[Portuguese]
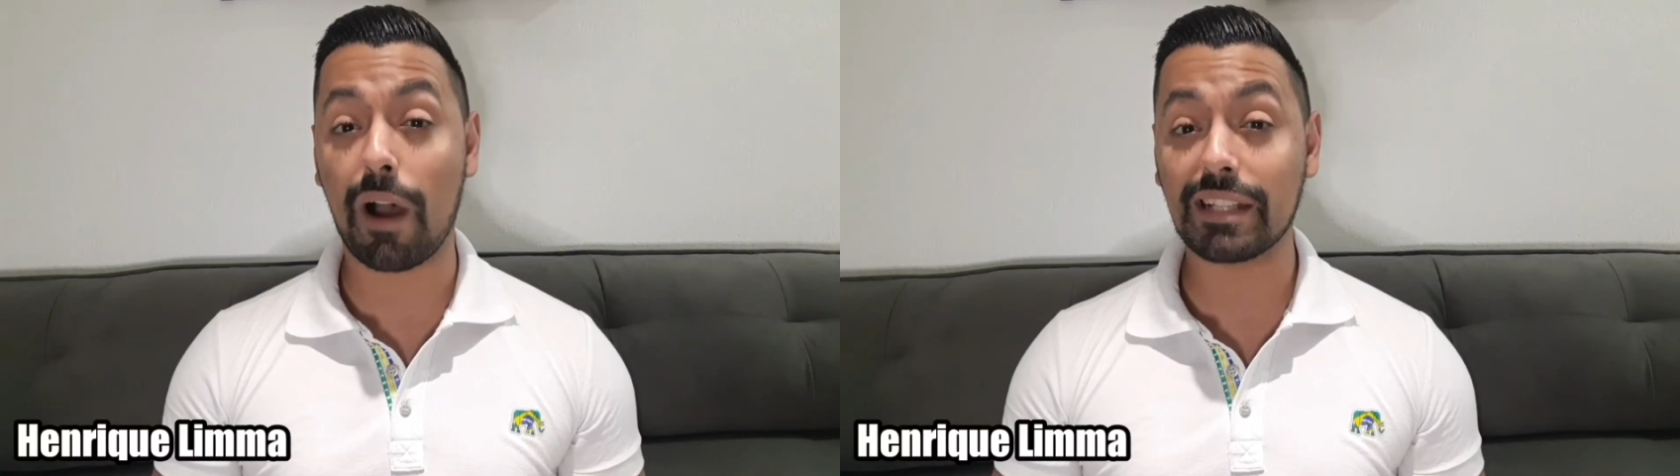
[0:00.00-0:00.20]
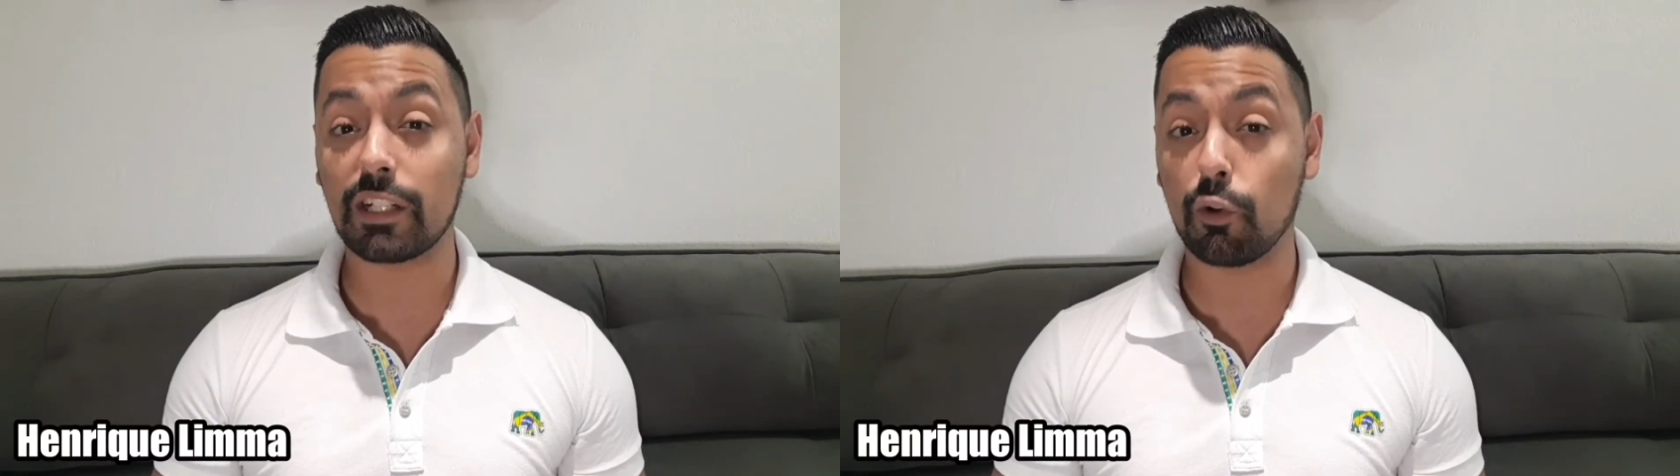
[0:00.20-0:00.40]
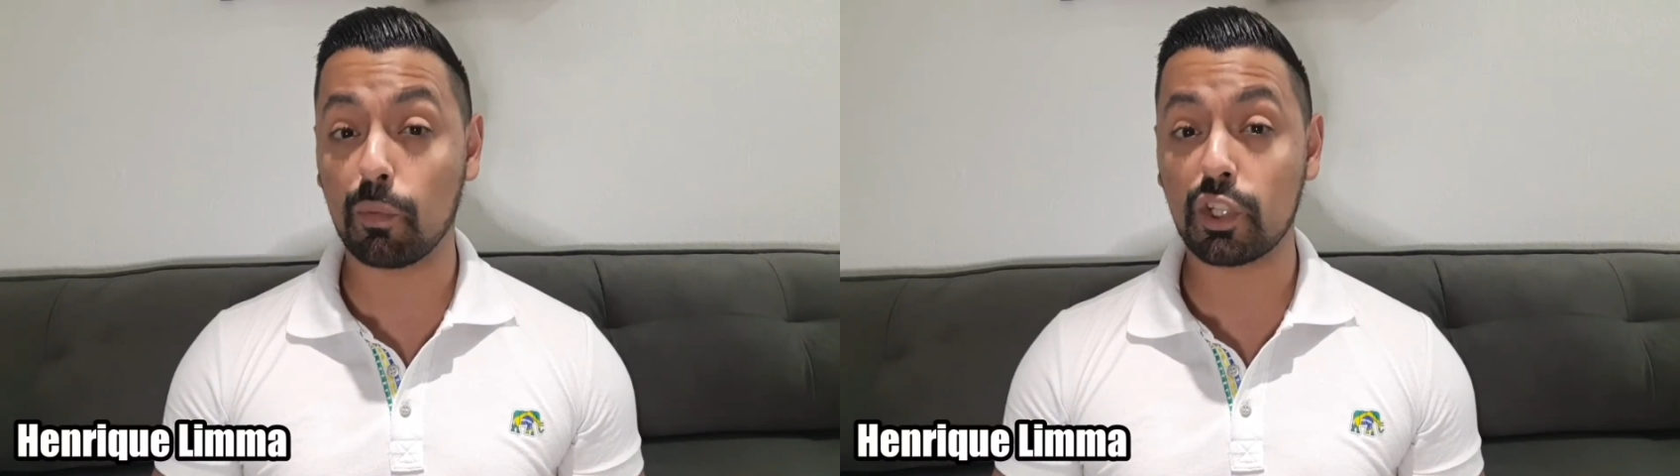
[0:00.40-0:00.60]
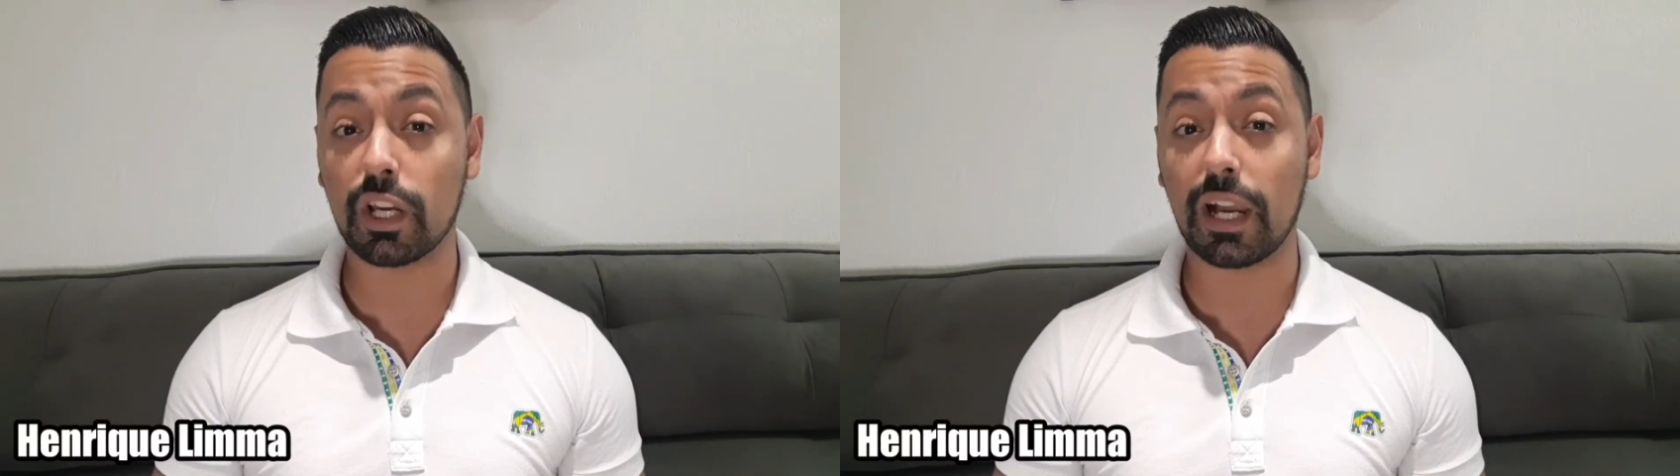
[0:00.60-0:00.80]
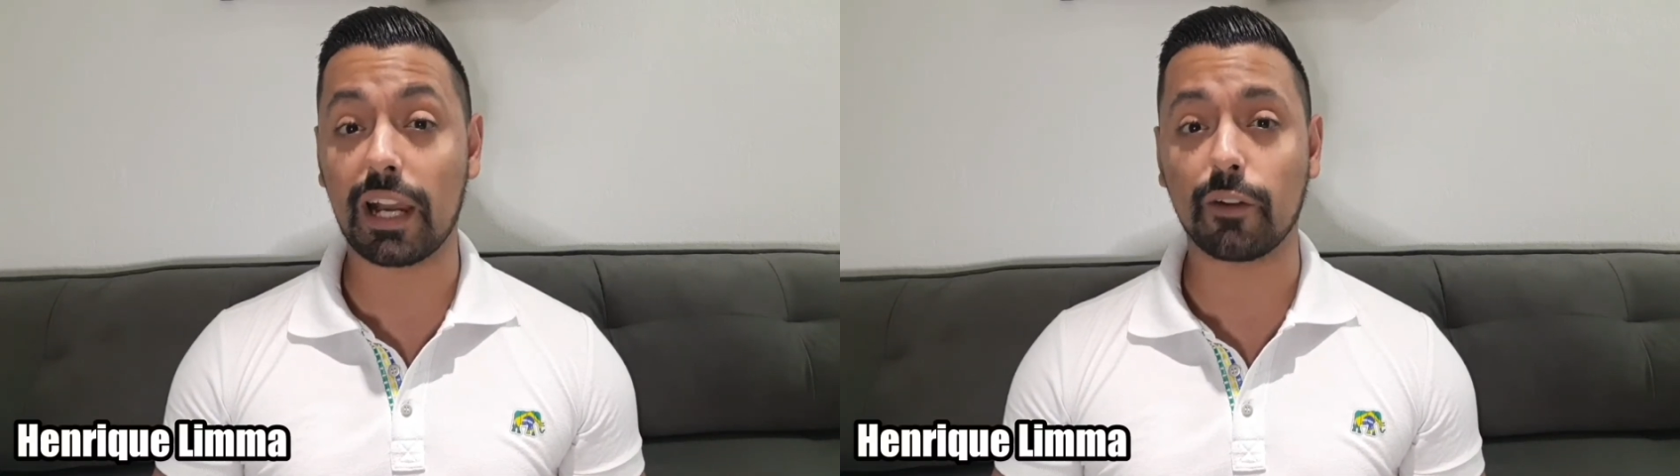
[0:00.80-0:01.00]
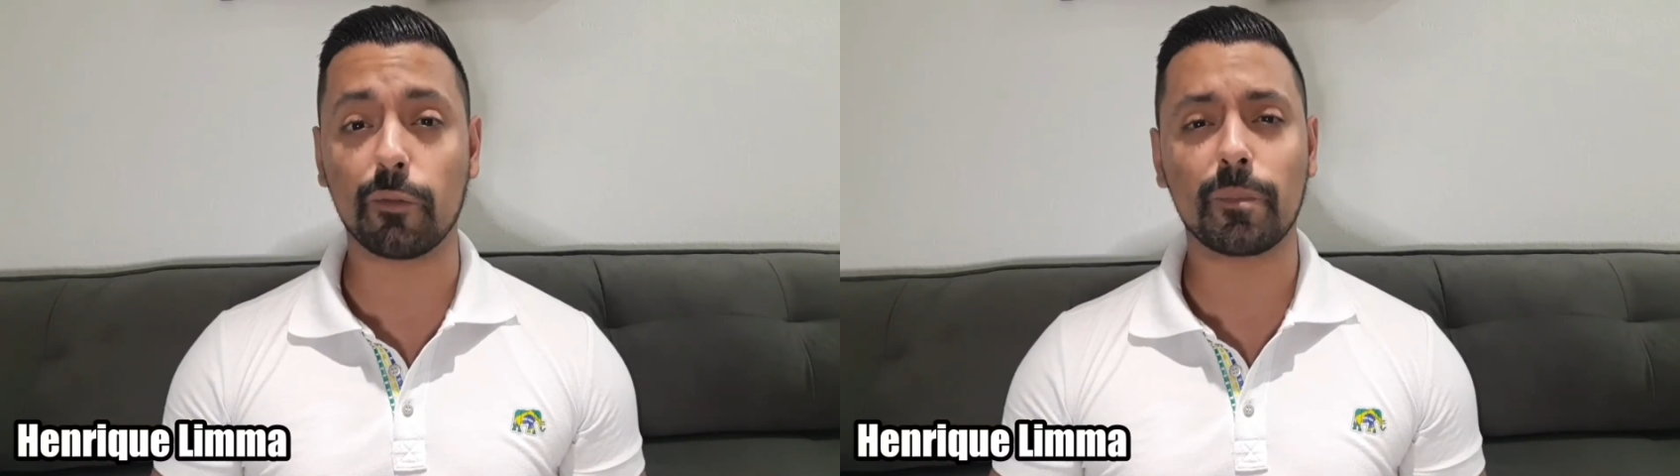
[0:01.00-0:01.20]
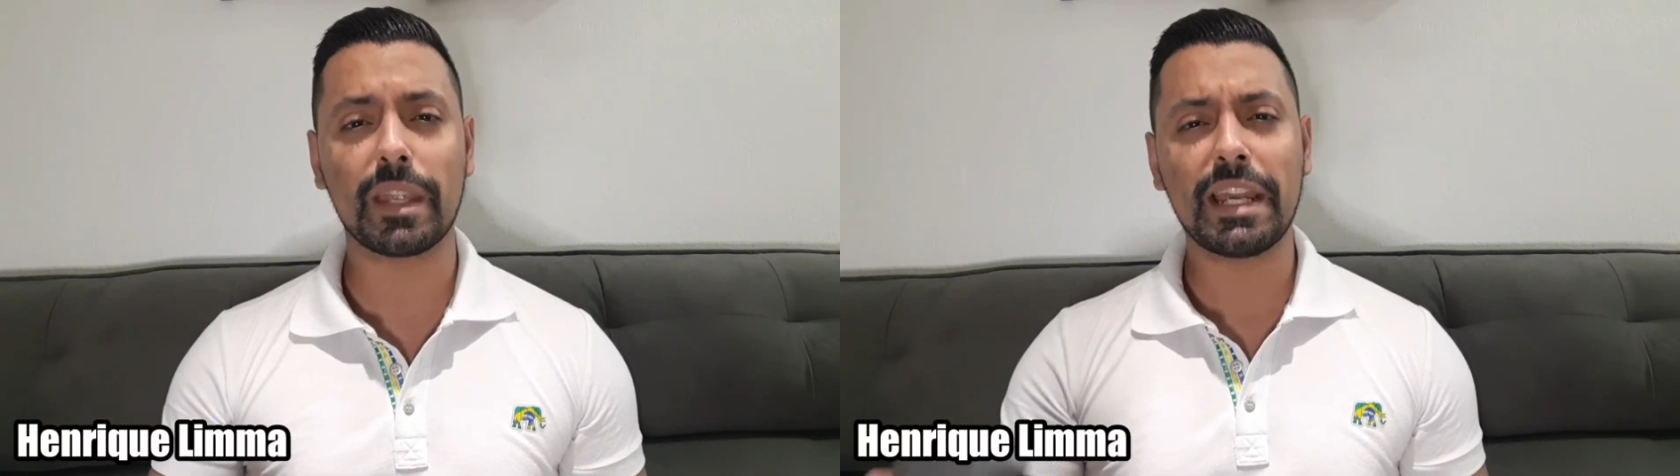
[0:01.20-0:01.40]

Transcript: Quasar do Boticário.